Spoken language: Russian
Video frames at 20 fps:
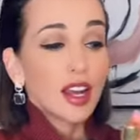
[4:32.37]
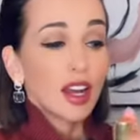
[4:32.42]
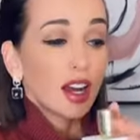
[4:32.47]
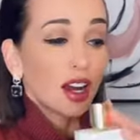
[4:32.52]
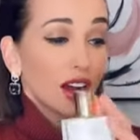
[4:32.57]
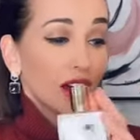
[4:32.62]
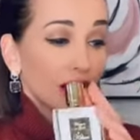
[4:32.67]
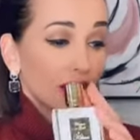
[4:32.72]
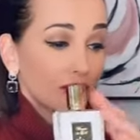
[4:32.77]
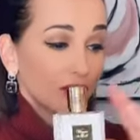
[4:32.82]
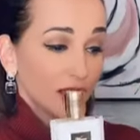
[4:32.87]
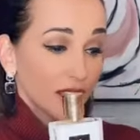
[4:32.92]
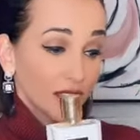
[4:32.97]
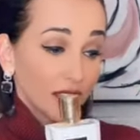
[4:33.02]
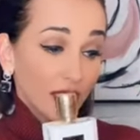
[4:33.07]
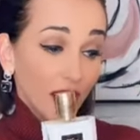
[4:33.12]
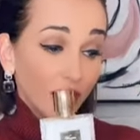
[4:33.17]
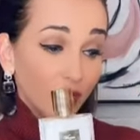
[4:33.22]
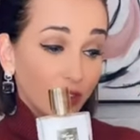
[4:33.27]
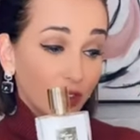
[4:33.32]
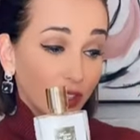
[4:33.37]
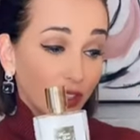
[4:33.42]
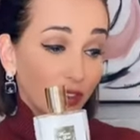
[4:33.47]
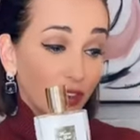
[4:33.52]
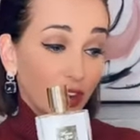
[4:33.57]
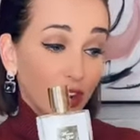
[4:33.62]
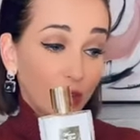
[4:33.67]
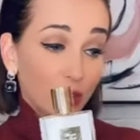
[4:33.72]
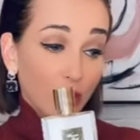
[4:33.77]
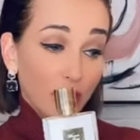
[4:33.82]
А, в состав
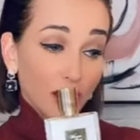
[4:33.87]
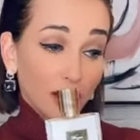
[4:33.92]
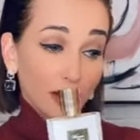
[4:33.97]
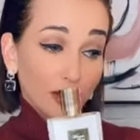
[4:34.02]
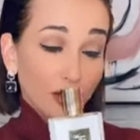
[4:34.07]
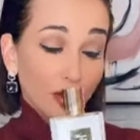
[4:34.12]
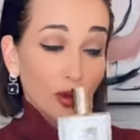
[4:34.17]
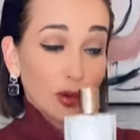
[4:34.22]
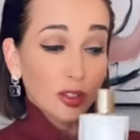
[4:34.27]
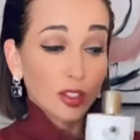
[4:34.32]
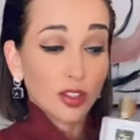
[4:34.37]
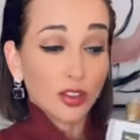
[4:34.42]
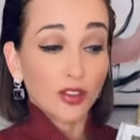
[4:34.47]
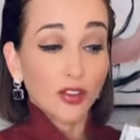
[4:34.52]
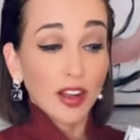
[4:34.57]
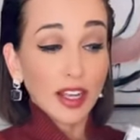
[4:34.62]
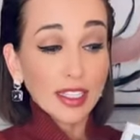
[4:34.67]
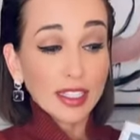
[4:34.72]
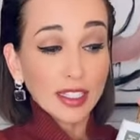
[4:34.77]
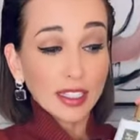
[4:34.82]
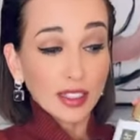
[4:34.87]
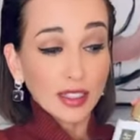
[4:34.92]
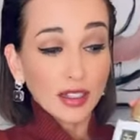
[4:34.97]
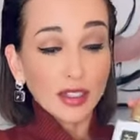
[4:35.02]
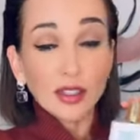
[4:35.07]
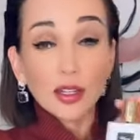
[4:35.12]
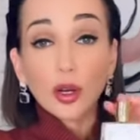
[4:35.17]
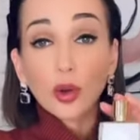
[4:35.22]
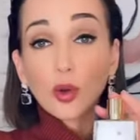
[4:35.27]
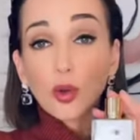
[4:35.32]
этого аромата входит
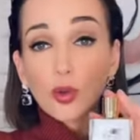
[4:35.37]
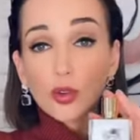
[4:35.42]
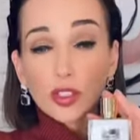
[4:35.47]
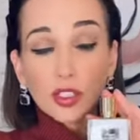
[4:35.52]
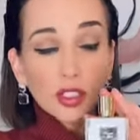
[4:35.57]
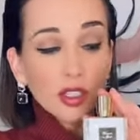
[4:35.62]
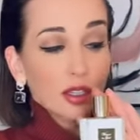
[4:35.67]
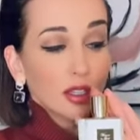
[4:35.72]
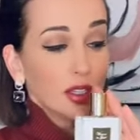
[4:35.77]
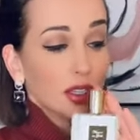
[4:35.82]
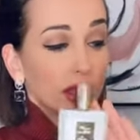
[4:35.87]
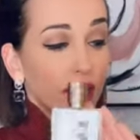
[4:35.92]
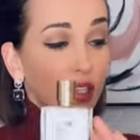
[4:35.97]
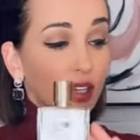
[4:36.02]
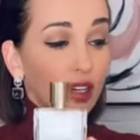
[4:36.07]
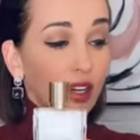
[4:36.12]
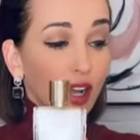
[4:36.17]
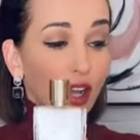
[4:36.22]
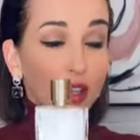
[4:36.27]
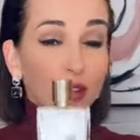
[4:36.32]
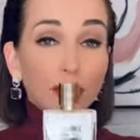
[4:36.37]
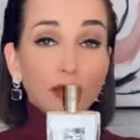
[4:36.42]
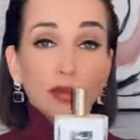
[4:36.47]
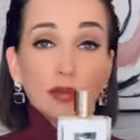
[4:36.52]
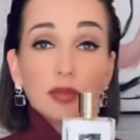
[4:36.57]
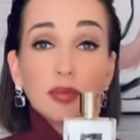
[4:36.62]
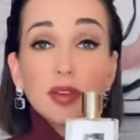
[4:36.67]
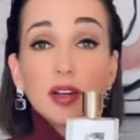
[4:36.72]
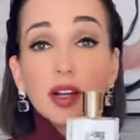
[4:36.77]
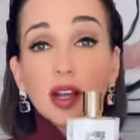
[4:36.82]
ваниль, роза, герань,
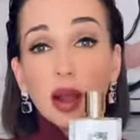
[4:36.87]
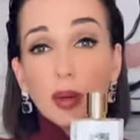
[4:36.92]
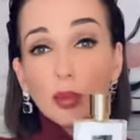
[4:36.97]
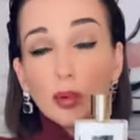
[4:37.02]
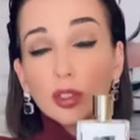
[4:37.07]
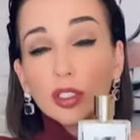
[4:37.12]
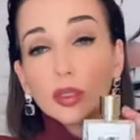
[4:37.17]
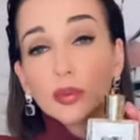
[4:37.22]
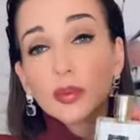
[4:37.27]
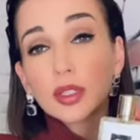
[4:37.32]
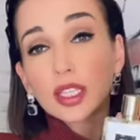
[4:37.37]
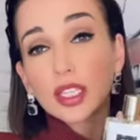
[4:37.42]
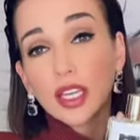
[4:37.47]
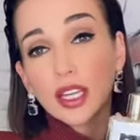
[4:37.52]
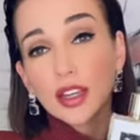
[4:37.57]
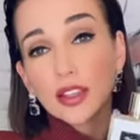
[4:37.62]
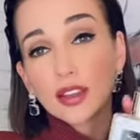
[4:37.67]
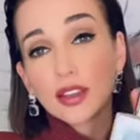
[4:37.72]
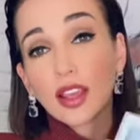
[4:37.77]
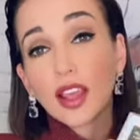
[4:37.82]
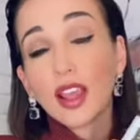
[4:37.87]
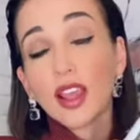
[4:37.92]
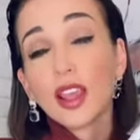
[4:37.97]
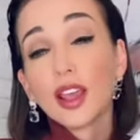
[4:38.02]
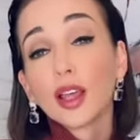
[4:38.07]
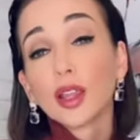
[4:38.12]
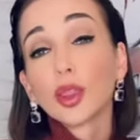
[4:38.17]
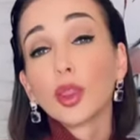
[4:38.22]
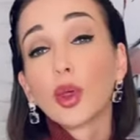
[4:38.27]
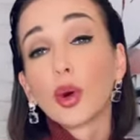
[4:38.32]
бергамот и мандарин.
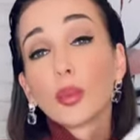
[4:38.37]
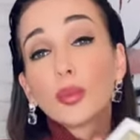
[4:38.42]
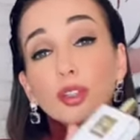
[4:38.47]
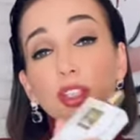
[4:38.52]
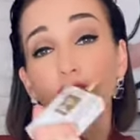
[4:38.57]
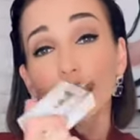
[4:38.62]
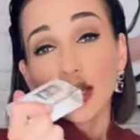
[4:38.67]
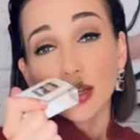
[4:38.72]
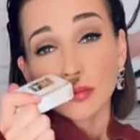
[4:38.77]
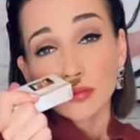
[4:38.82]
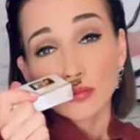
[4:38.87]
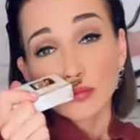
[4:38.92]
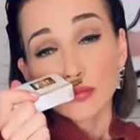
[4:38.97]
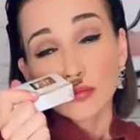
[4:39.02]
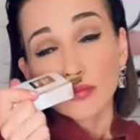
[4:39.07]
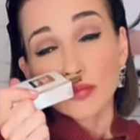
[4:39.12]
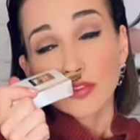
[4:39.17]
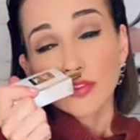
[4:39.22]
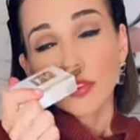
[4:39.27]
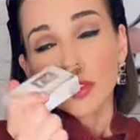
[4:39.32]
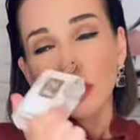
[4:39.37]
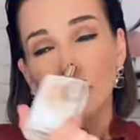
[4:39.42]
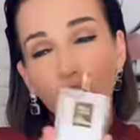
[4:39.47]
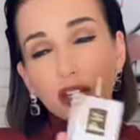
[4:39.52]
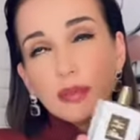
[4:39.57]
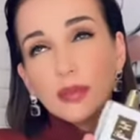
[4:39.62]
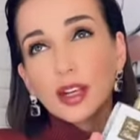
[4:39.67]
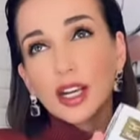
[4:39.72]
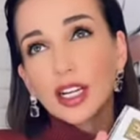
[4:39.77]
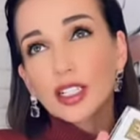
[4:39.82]
Но мне все
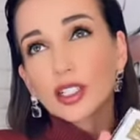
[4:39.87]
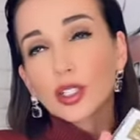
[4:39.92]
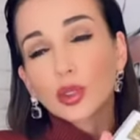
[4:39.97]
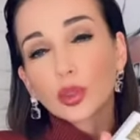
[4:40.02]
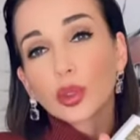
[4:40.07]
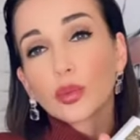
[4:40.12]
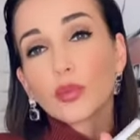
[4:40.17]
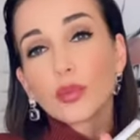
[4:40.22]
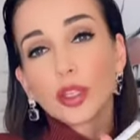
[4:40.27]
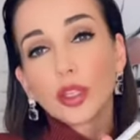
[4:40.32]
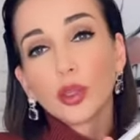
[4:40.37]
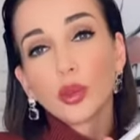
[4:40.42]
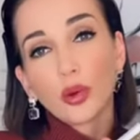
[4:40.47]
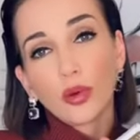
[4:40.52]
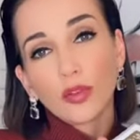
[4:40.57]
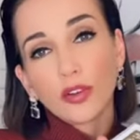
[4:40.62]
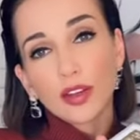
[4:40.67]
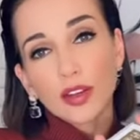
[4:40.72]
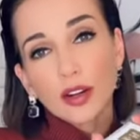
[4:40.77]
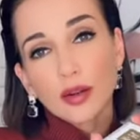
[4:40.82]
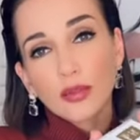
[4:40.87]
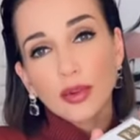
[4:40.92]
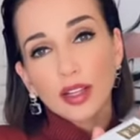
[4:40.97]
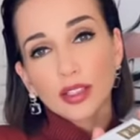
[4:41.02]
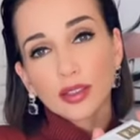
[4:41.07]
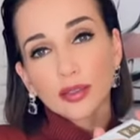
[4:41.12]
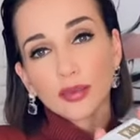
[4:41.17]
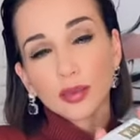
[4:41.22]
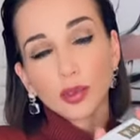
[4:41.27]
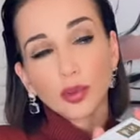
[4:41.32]
время кажется, что это медовый
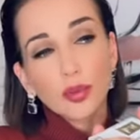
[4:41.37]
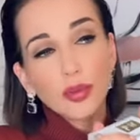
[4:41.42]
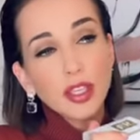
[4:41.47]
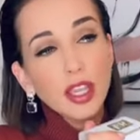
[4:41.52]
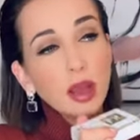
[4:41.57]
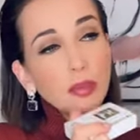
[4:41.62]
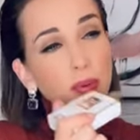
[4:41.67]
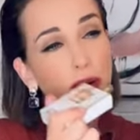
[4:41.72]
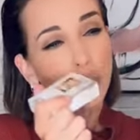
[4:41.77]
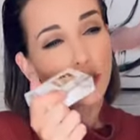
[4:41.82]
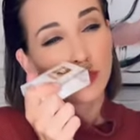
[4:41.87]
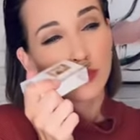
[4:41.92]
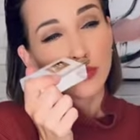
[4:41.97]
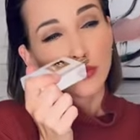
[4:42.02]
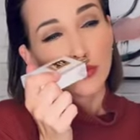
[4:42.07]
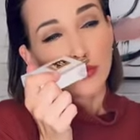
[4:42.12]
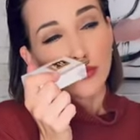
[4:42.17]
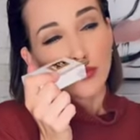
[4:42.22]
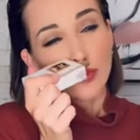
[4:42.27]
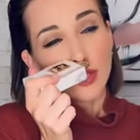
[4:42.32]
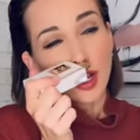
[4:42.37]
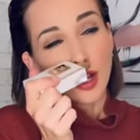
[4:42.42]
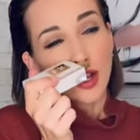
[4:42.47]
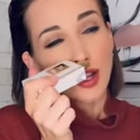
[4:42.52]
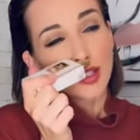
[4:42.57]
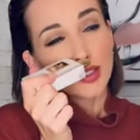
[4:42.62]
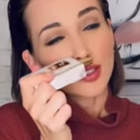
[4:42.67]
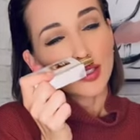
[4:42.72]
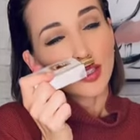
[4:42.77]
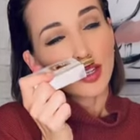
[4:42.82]
аромат. Вот у меня прям
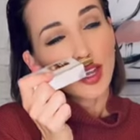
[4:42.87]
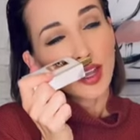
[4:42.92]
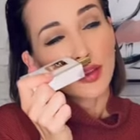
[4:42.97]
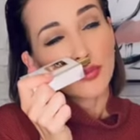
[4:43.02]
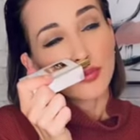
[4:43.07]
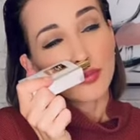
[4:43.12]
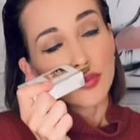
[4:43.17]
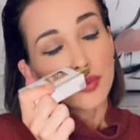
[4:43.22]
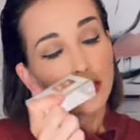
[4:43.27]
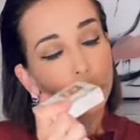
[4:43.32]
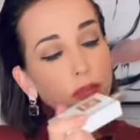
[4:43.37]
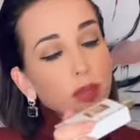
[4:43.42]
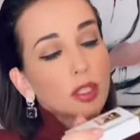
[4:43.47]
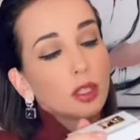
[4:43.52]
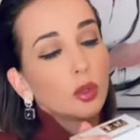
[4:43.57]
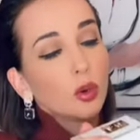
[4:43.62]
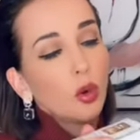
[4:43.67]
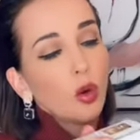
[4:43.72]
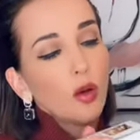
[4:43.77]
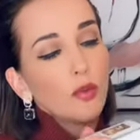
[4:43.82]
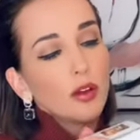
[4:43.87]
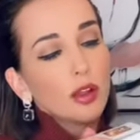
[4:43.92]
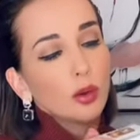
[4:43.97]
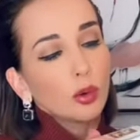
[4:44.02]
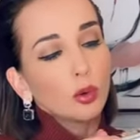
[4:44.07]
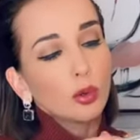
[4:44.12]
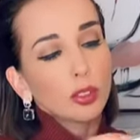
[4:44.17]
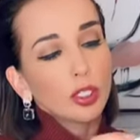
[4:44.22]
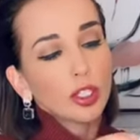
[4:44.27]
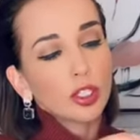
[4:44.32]
какая-то такая медовая,
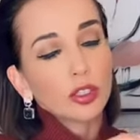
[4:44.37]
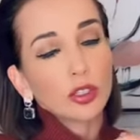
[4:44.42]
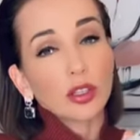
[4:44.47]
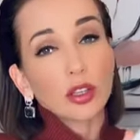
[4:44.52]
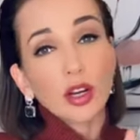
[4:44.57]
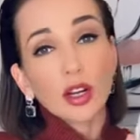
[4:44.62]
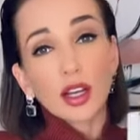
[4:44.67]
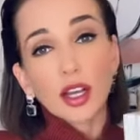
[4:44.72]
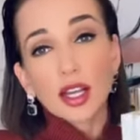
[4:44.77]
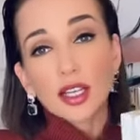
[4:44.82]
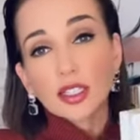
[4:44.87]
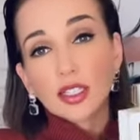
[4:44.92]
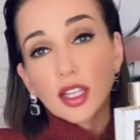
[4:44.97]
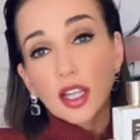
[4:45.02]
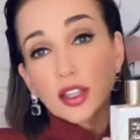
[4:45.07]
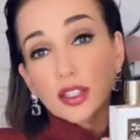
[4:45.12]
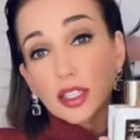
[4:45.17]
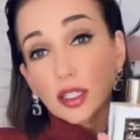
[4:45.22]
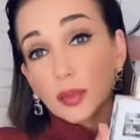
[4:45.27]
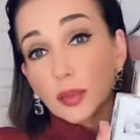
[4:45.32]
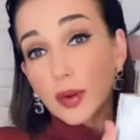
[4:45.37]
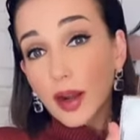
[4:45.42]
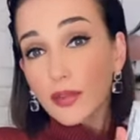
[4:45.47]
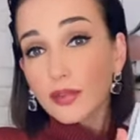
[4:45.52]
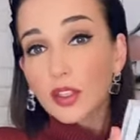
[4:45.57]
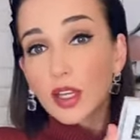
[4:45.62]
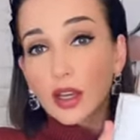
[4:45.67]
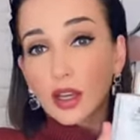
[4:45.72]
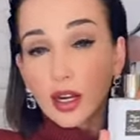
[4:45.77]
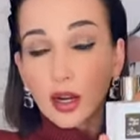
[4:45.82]
очень дорогая сладость. Это
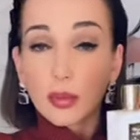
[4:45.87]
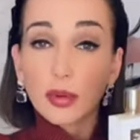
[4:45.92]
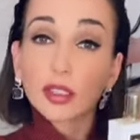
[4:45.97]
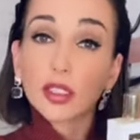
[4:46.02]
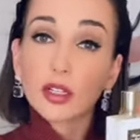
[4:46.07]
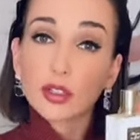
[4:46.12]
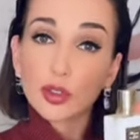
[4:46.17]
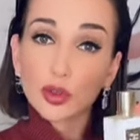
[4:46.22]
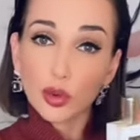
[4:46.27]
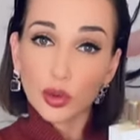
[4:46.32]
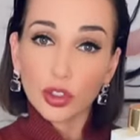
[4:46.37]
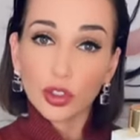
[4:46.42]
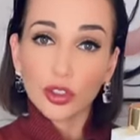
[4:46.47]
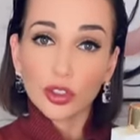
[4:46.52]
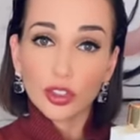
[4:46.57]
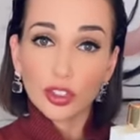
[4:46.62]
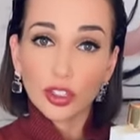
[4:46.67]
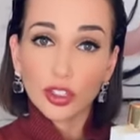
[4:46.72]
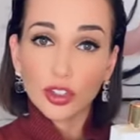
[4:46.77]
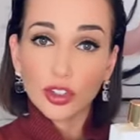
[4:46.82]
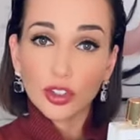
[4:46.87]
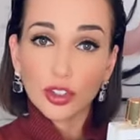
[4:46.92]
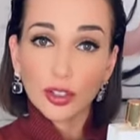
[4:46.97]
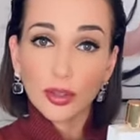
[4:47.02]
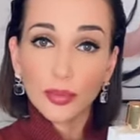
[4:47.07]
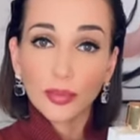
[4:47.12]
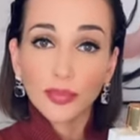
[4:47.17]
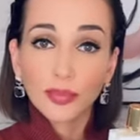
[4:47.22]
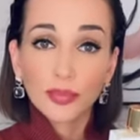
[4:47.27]
правда аромат роскошной женщины.